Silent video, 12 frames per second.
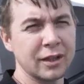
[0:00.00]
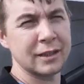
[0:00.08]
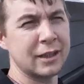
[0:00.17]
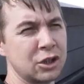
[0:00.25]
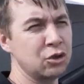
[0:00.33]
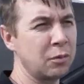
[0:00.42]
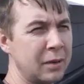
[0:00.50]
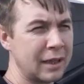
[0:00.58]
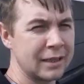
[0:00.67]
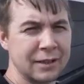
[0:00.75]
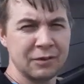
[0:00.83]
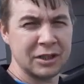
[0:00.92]
я расскажу вам,
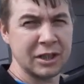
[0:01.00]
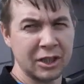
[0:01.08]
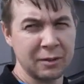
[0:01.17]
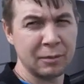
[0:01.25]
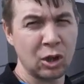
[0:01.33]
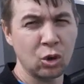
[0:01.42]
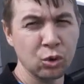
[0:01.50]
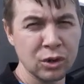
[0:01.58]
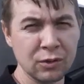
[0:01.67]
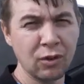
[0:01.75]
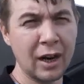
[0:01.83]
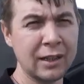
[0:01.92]
как завести триммер
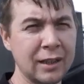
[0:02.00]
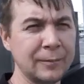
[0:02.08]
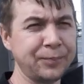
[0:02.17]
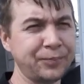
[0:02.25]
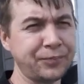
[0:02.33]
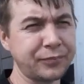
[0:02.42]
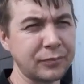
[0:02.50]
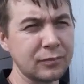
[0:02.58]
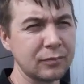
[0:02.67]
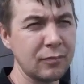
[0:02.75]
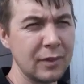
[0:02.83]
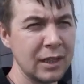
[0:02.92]
Husqvarna
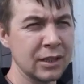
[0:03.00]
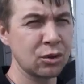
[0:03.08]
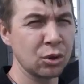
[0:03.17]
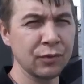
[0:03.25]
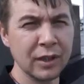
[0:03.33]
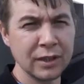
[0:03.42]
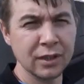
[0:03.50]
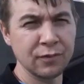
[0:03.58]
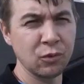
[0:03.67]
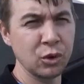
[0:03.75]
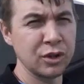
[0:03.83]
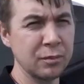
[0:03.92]

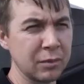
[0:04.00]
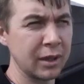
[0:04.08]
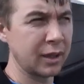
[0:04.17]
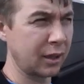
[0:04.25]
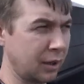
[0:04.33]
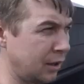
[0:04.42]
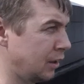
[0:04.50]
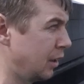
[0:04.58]
128R.